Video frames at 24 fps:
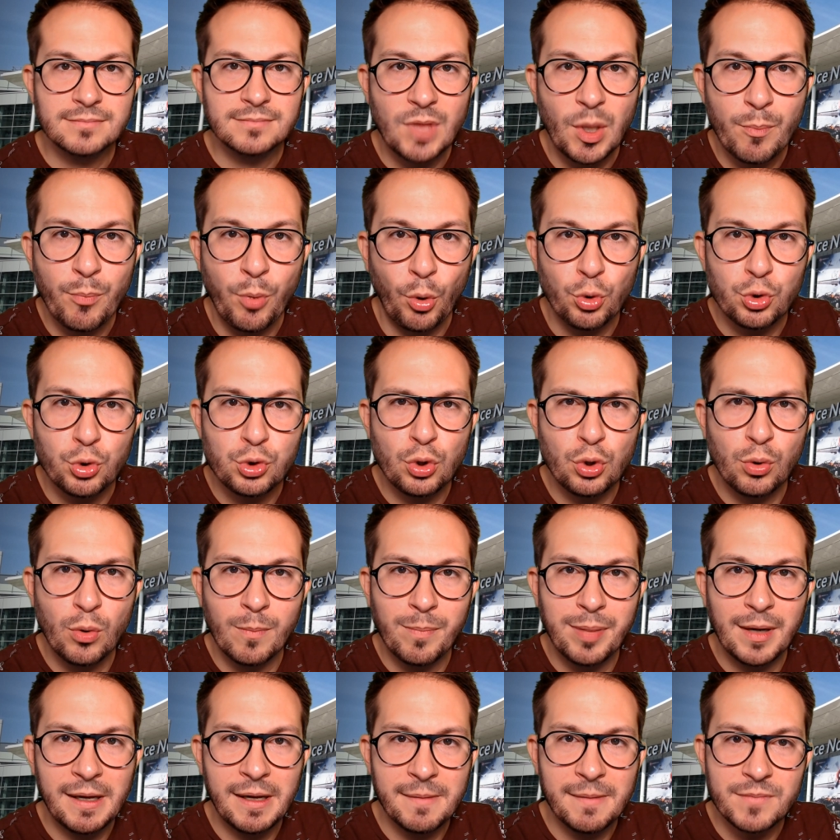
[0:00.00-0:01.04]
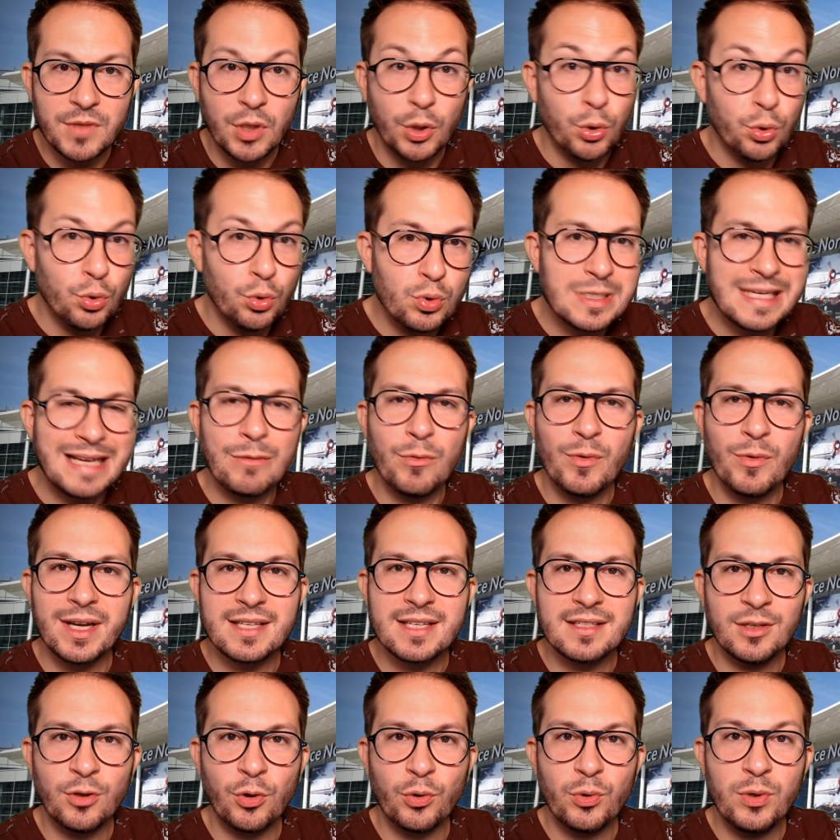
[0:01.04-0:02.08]
pour le second plat, nous allons
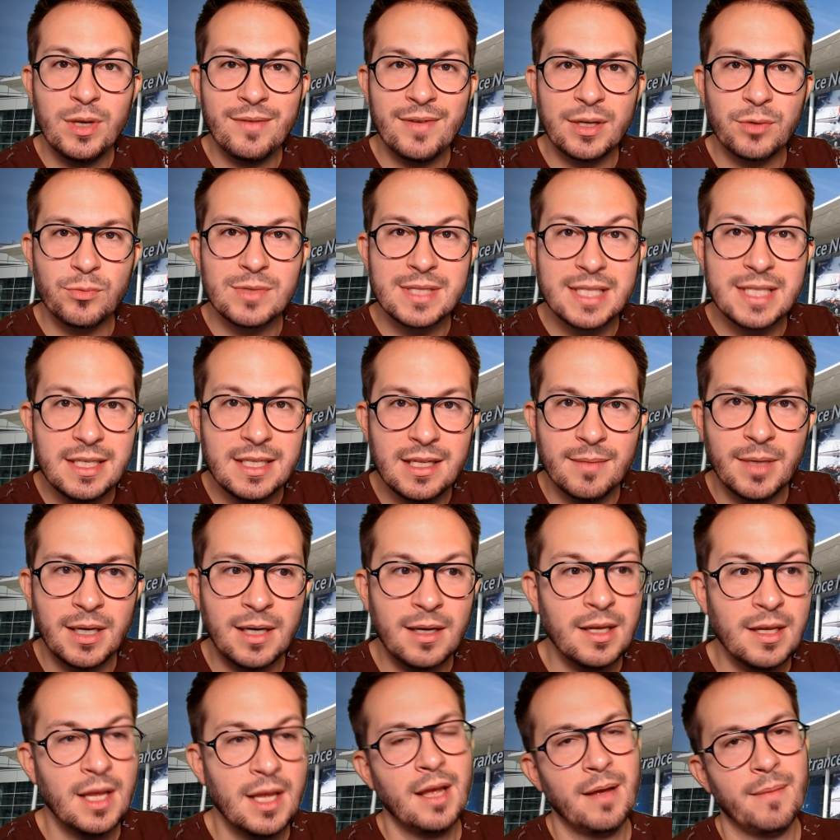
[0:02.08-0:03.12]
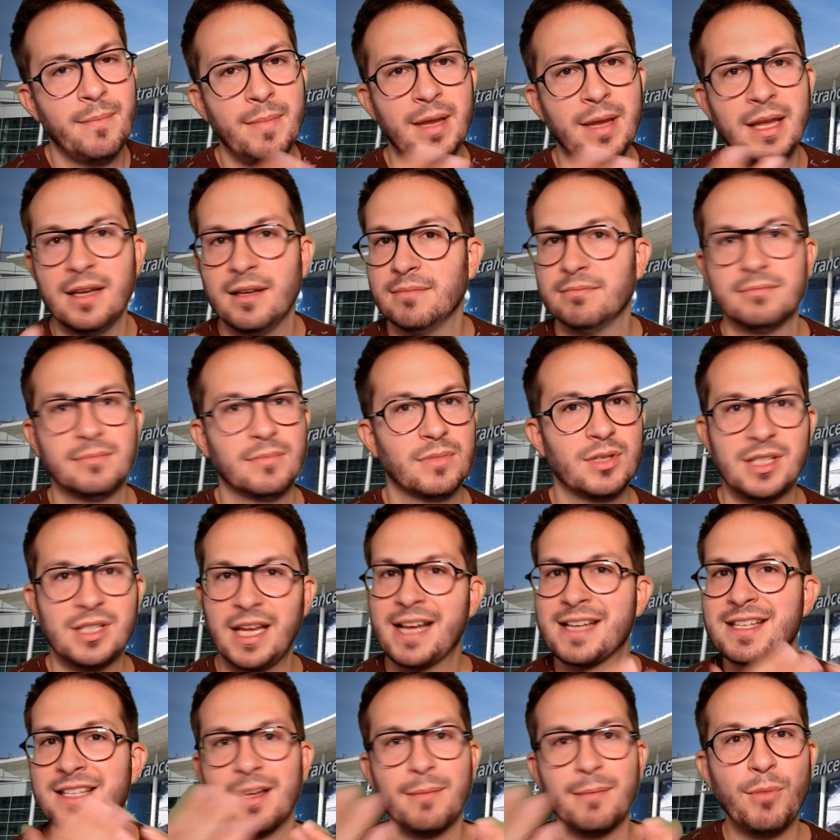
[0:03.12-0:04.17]
rester dans l'univers du cinéma, mais c'est
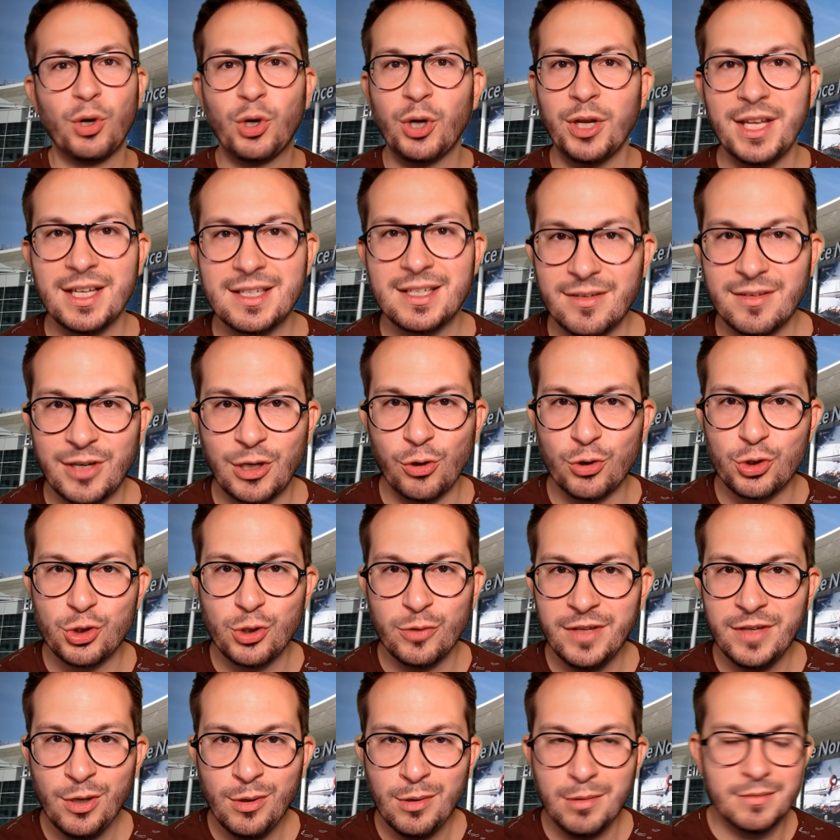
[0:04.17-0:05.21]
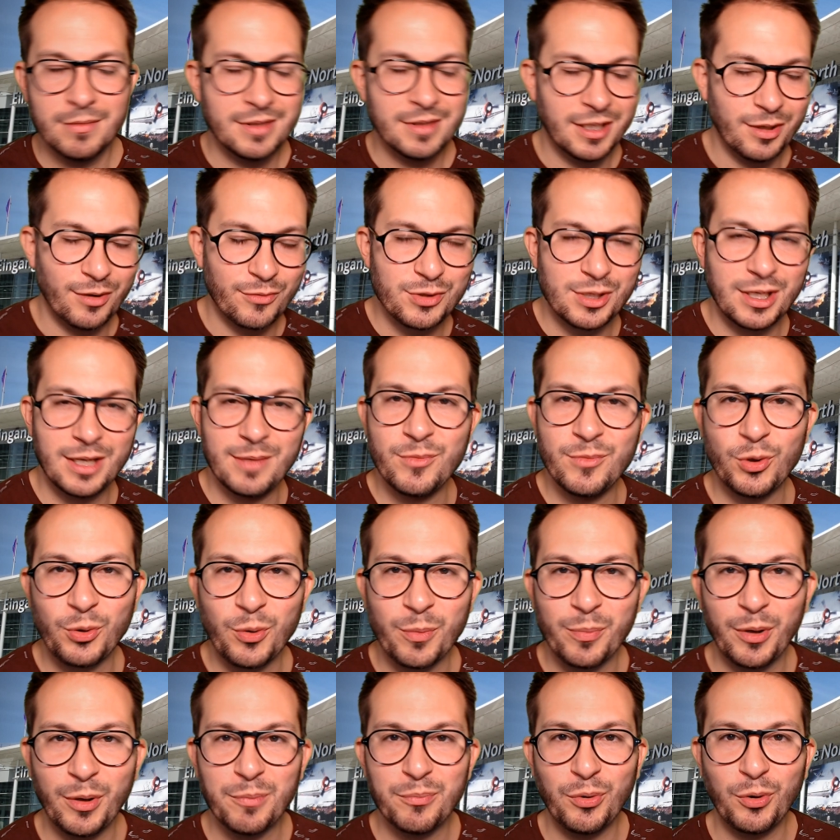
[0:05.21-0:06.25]
extrêmement connexe avec le jeu vidéo, d'ailleurs vous allez mieux
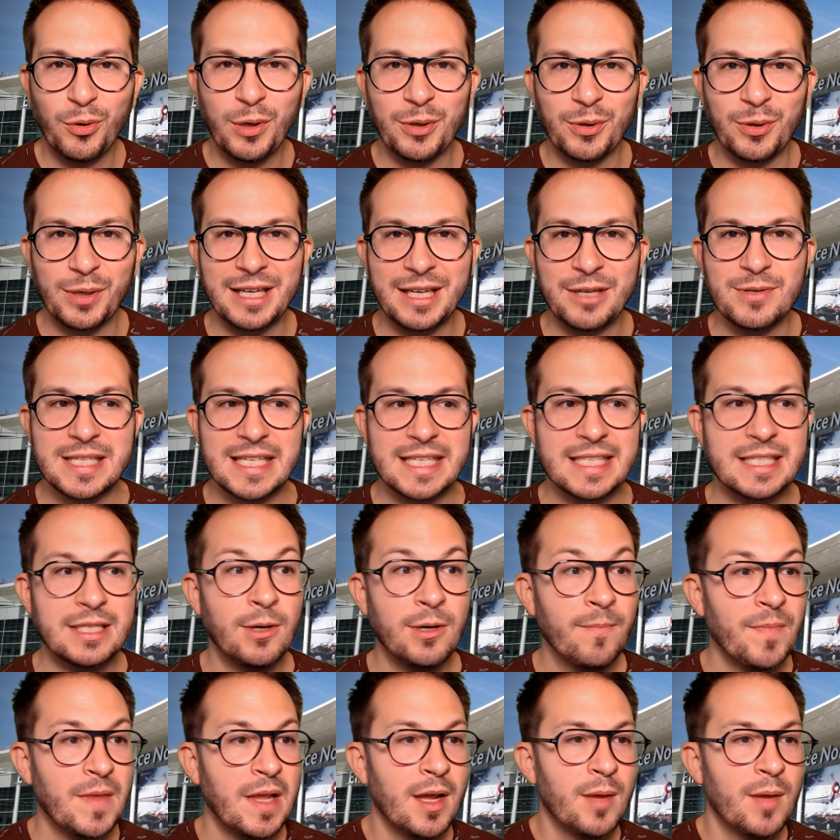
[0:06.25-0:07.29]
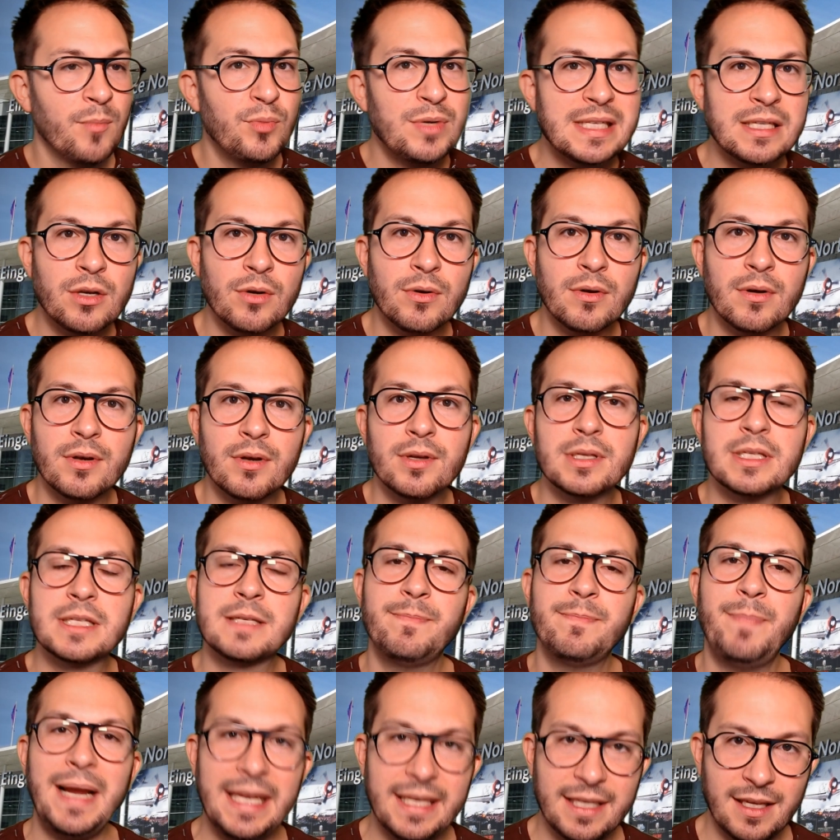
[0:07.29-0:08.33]
comprendre pourquoi dans quelques instants, puisque
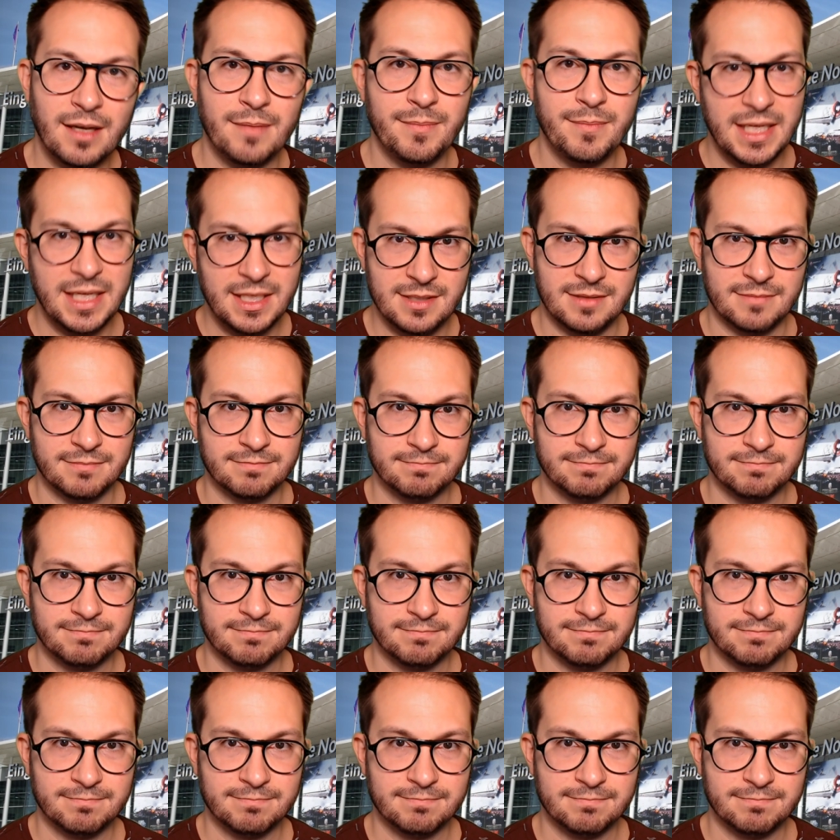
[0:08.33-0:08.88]
Spider-Man,